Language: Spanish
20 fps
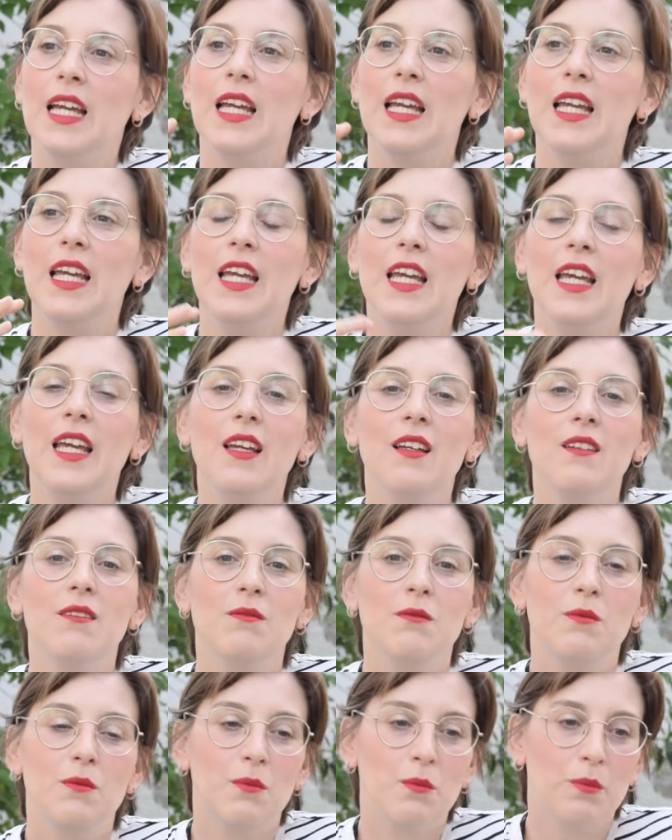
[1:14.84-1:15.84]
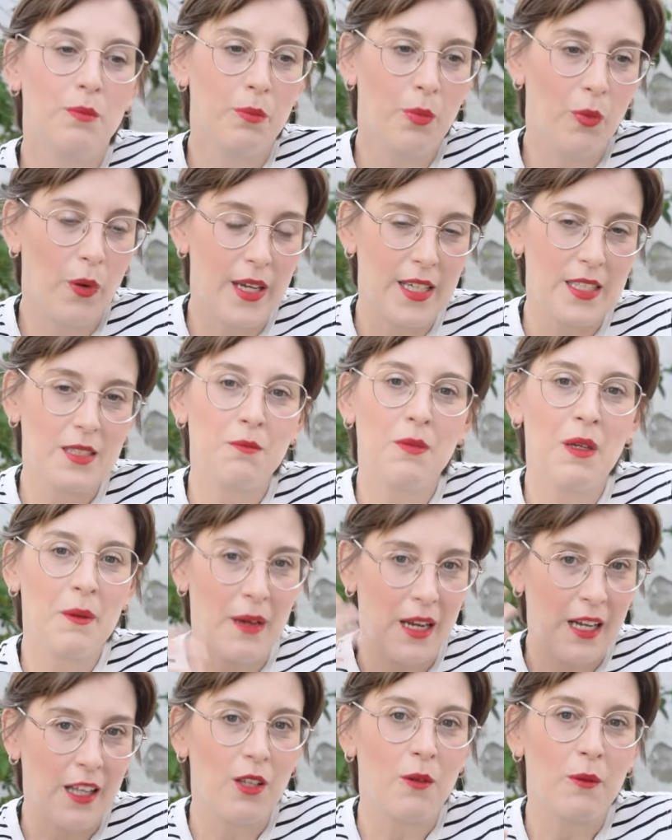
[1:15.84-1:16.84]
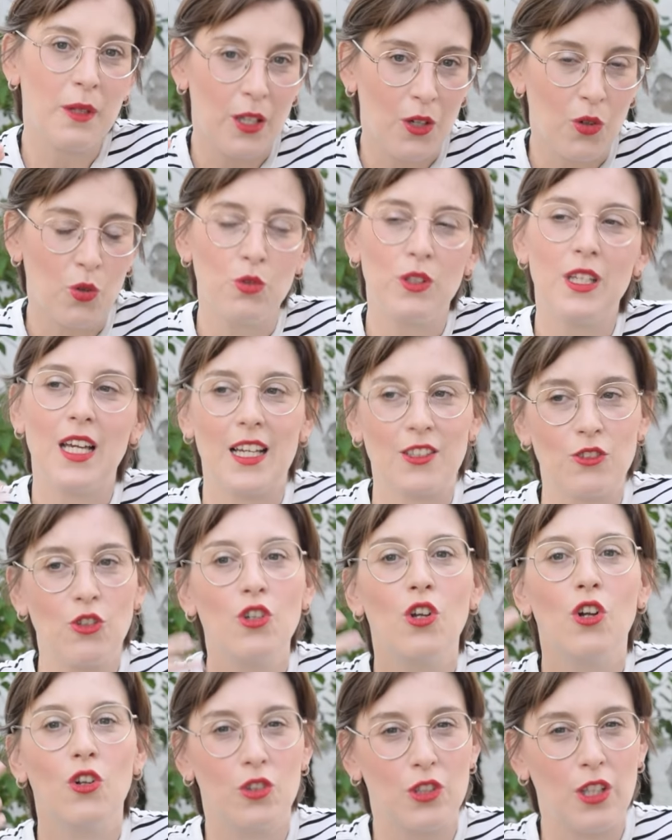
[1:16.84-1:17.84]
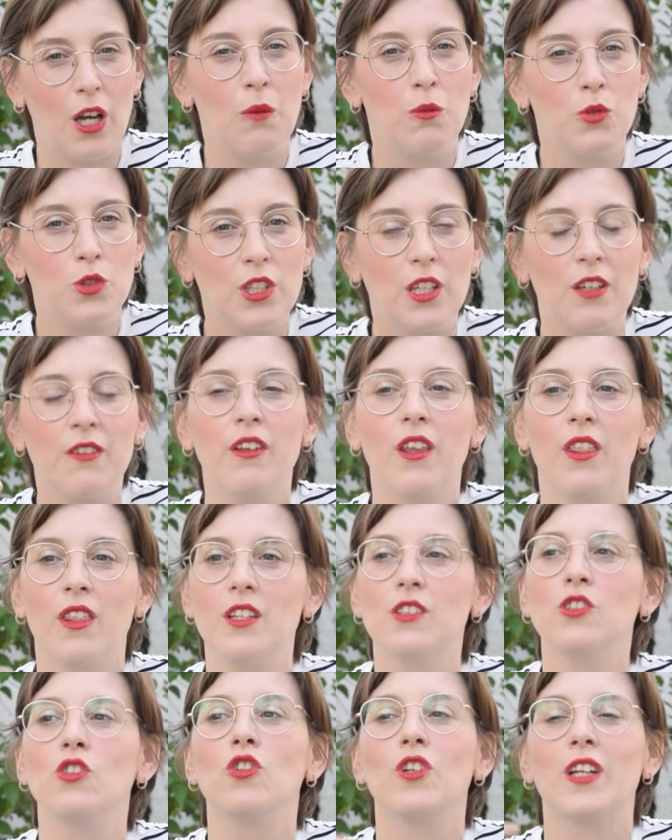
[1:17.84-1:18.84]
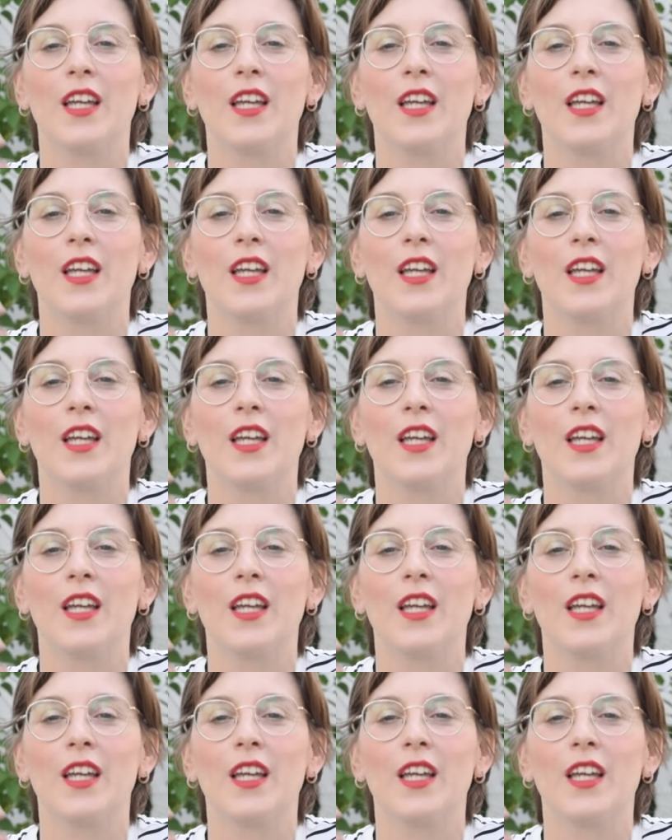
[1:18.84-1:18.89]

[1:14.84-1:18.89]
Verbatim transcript: y pues mi marido me dijo un día, esto yo lo he contado muchas veces, ¿no?